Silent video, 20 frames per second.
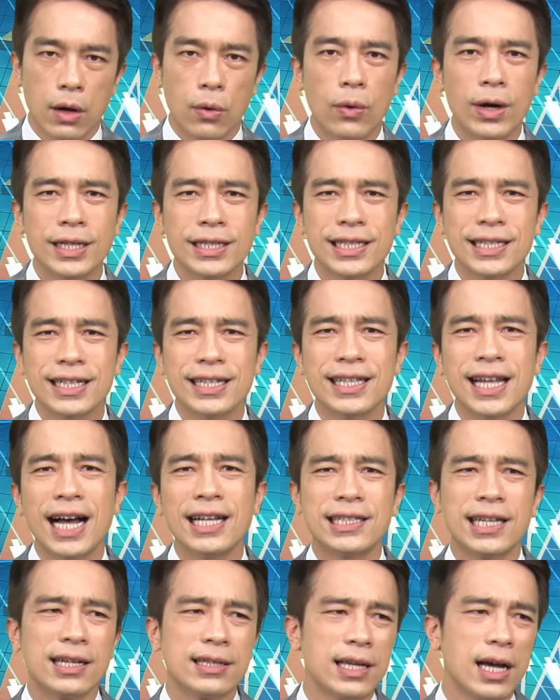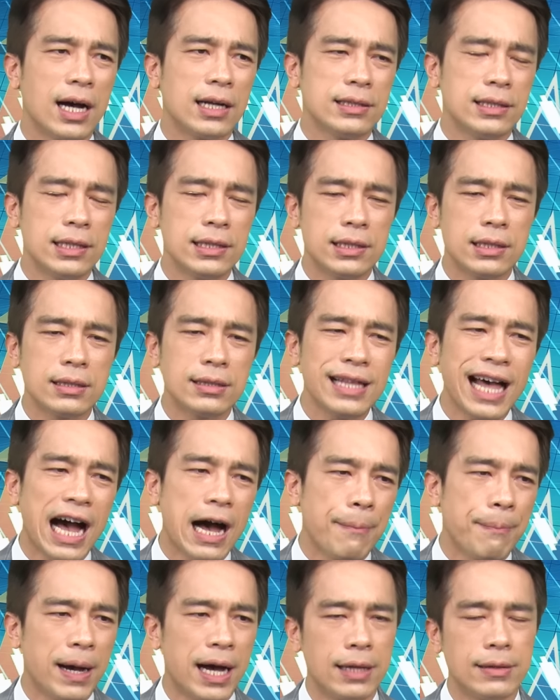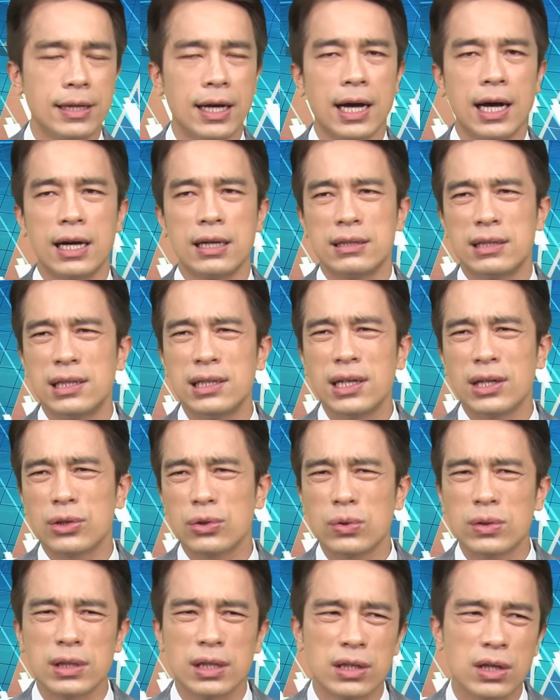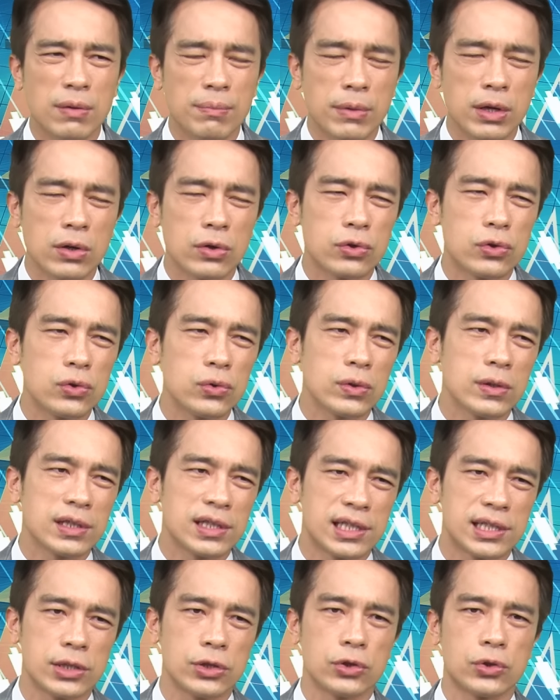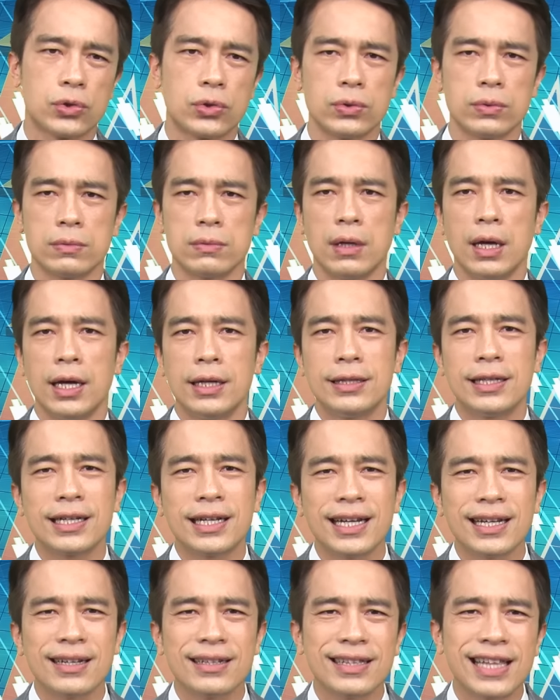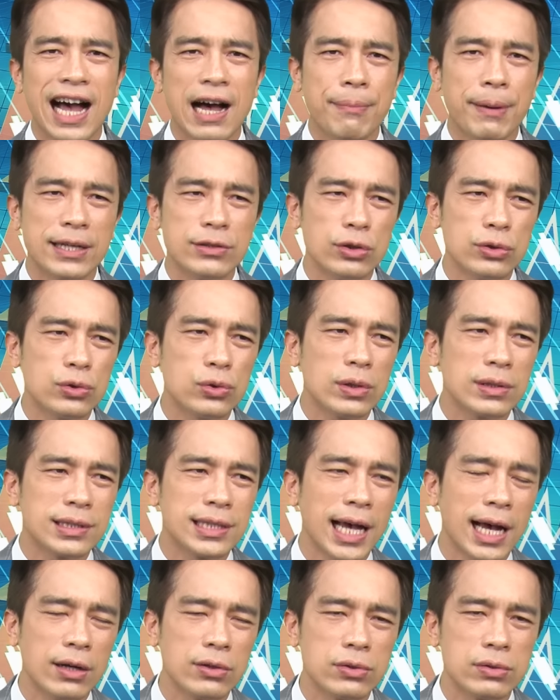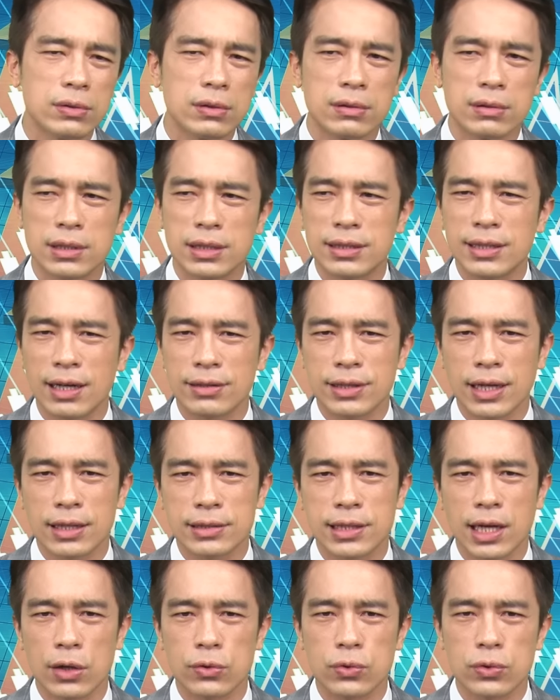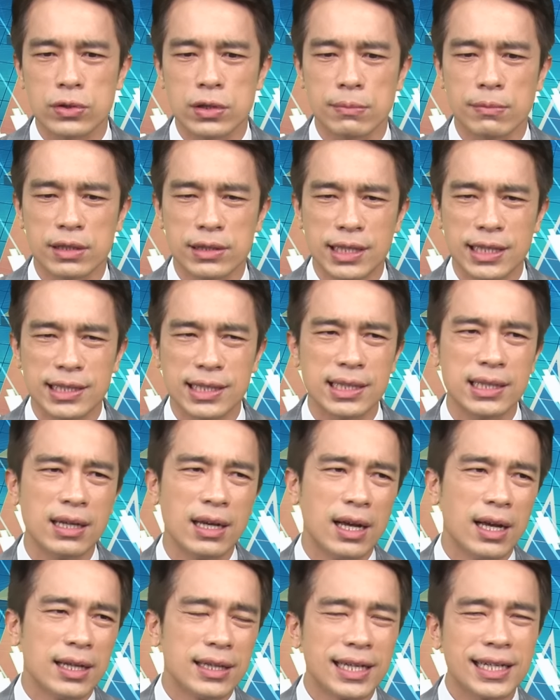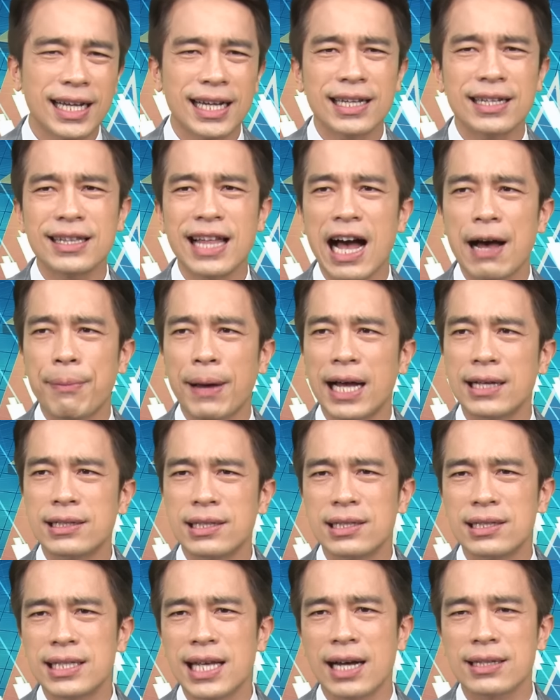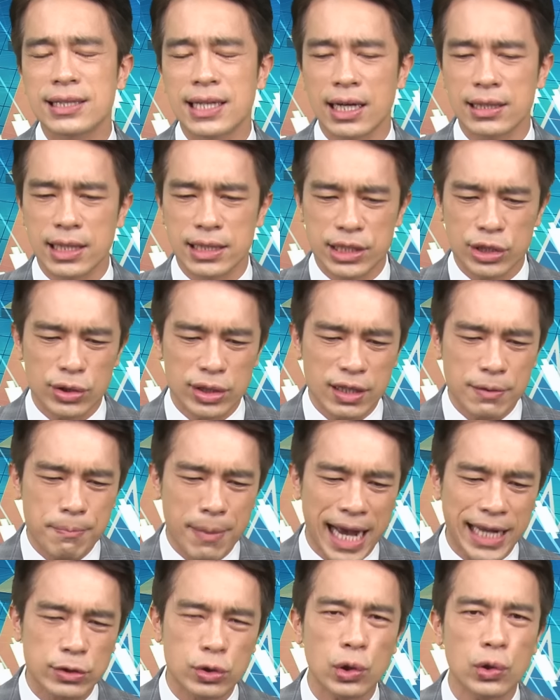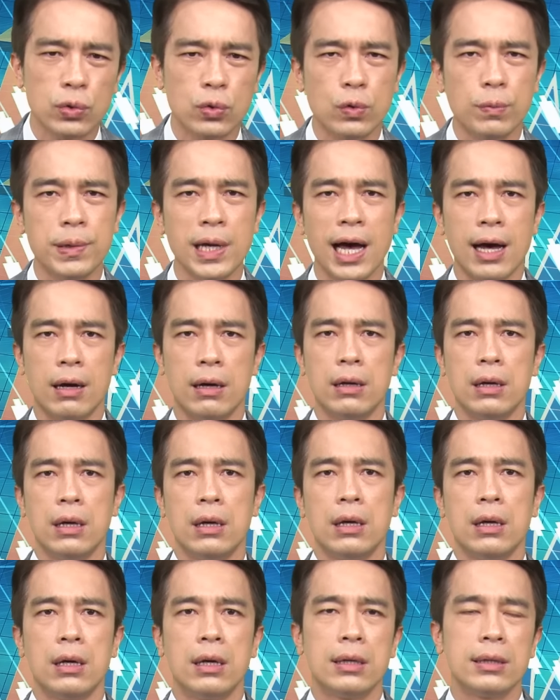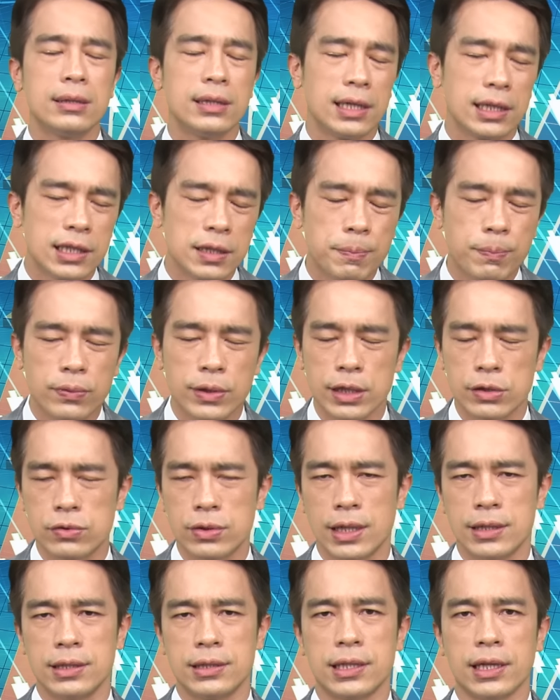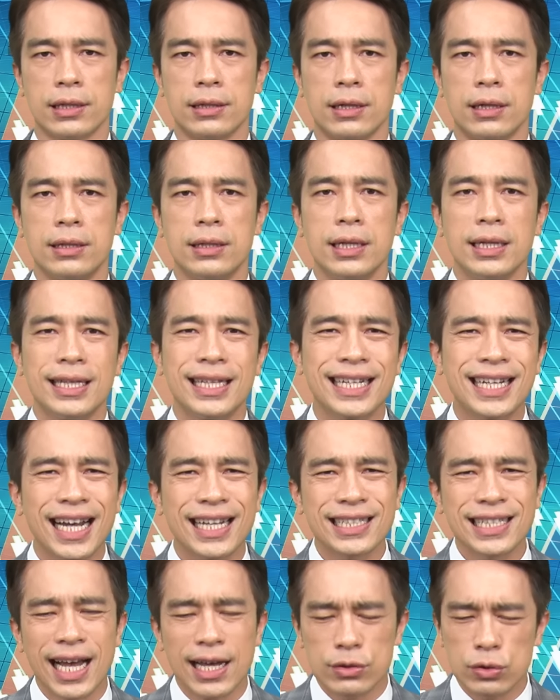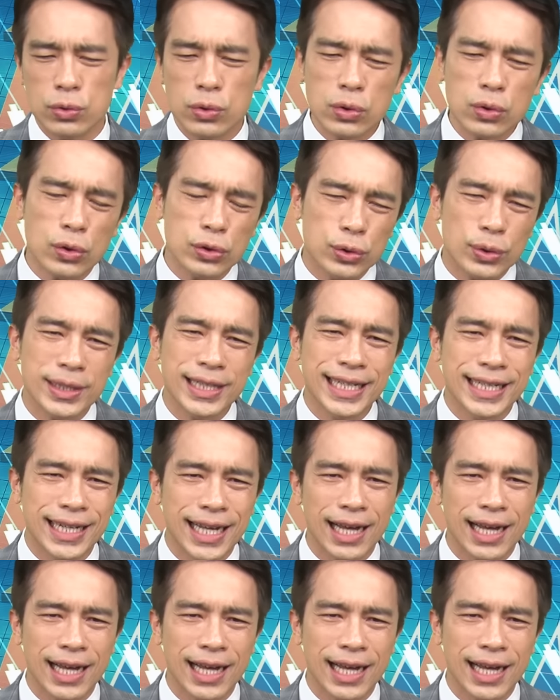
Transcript: 我一直跟大家强调啊，其实大盘呢，其实很多人又没有做指数，你看到大盘去做操作，你到底要操作什么？其实你看到大盘是上涨的，结果你买错股票也是不会赚钱的。你看一下，如果说你